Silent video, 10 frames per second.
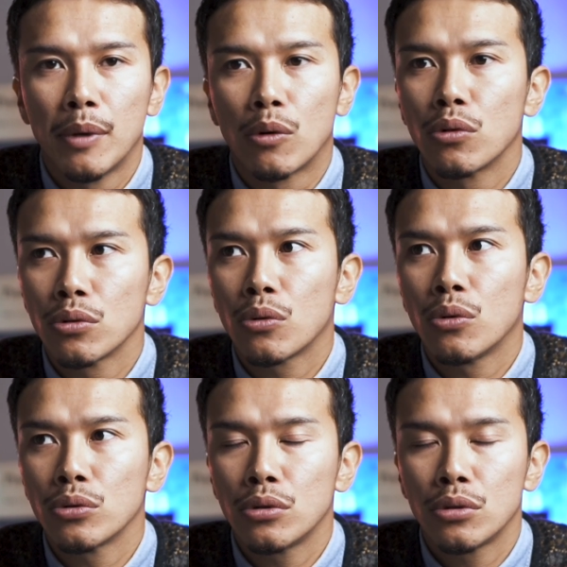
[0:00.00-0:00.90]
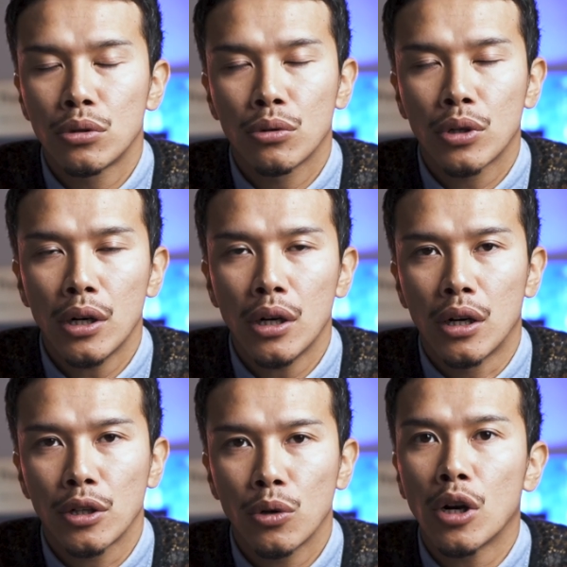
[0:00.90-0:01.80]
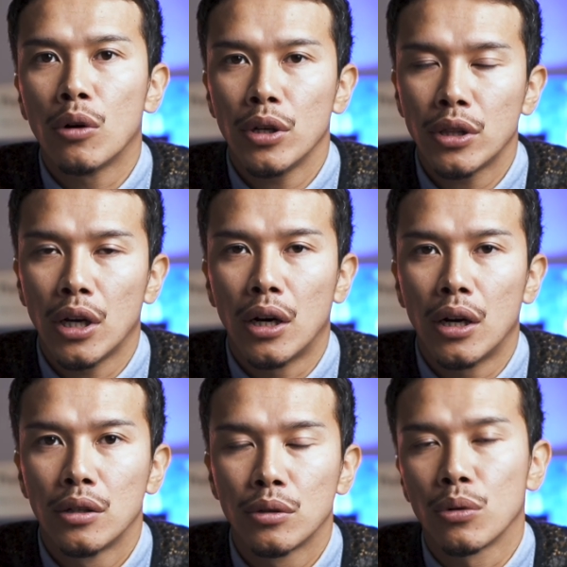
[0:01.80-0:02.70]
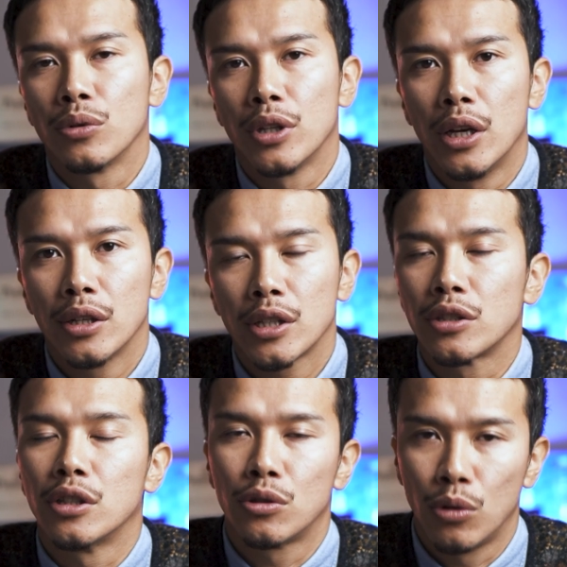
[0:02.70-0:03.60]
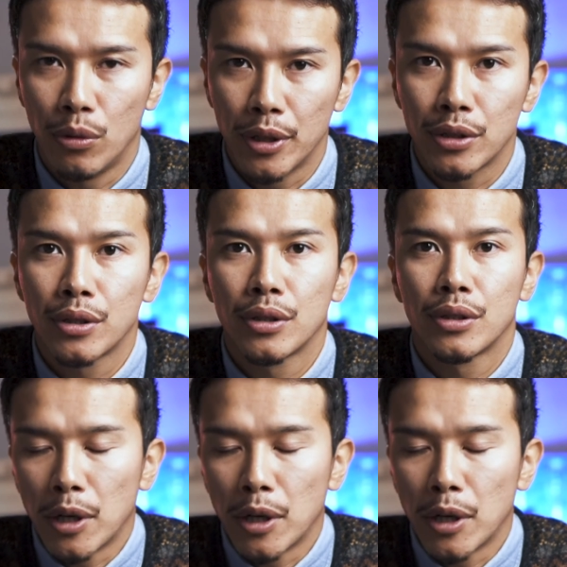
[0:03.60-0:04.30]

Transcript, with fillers: まあ国土交通省から許可を得たドローンで撮影しております。